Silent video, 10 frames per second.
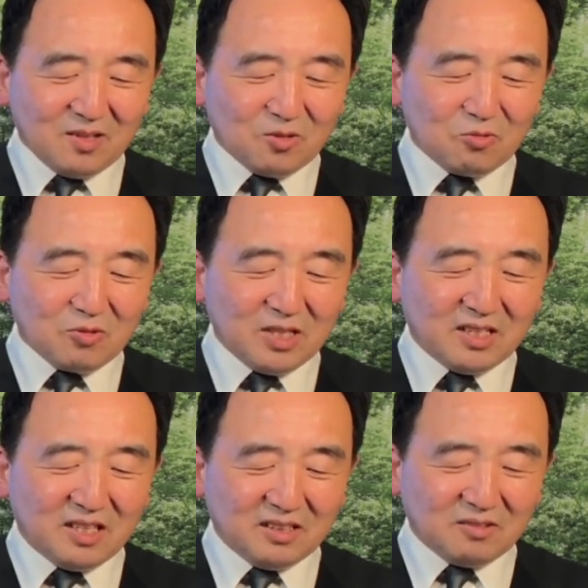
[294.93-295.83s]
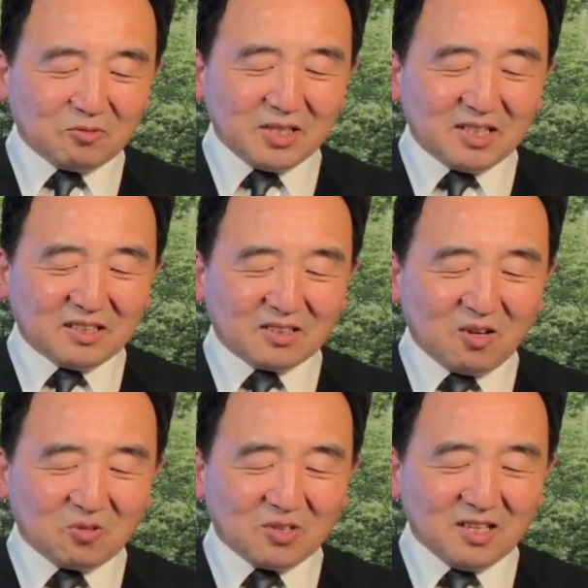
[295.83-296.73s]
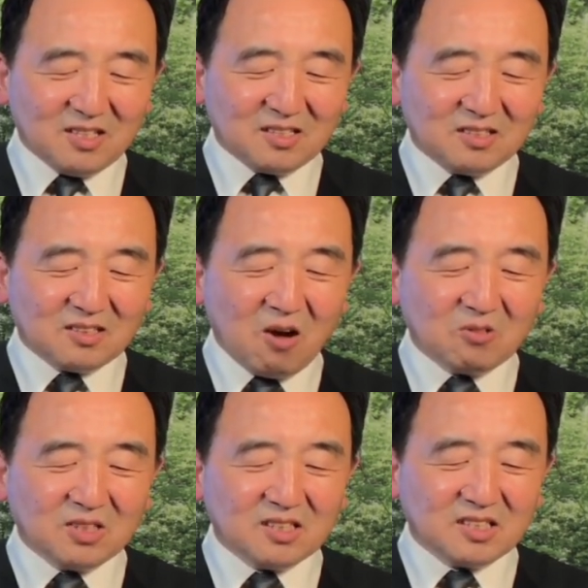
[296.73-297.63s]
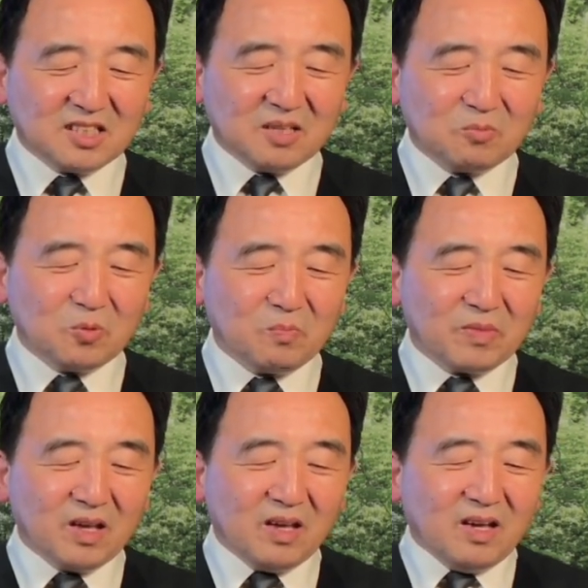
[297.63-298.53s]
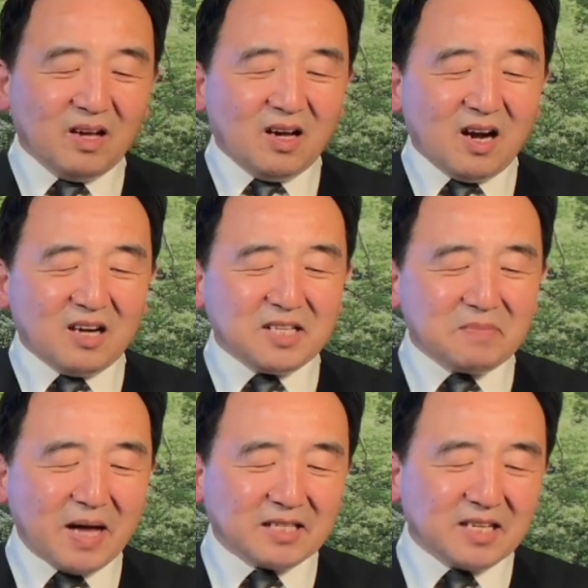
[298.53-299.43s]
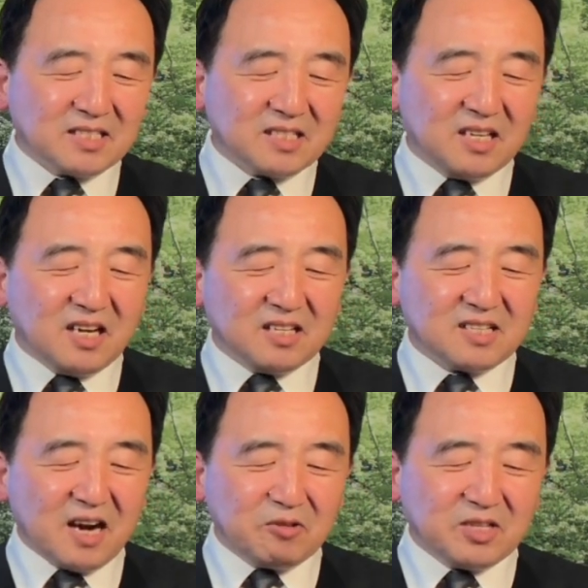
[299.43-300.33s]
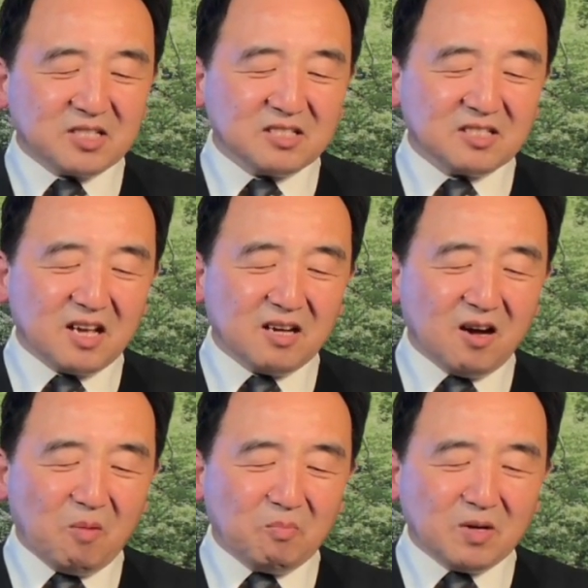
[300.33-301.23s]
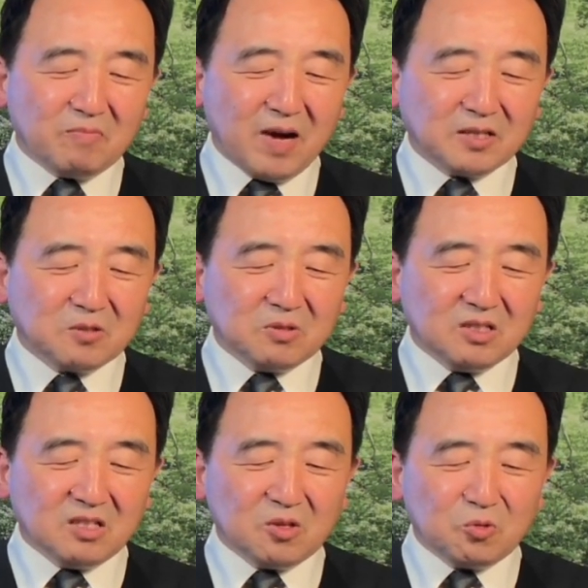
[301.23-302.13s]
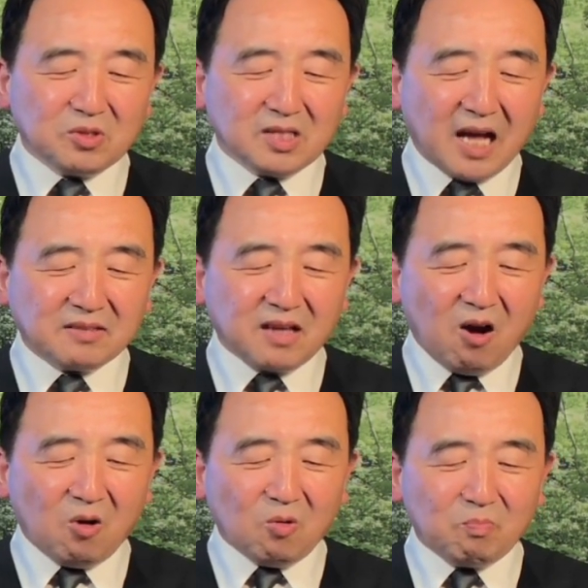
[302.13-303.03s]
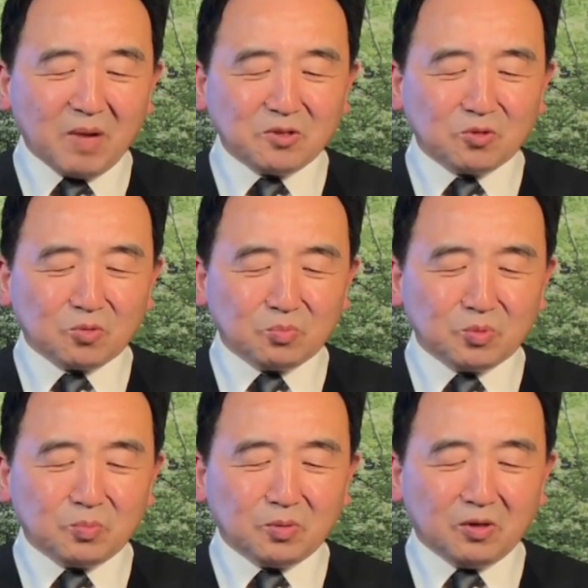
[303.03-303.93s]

最顶最顶头的是涛哥的节目。二零一八年十十二月十三号，孟晚舟厄运难逃，搬总部破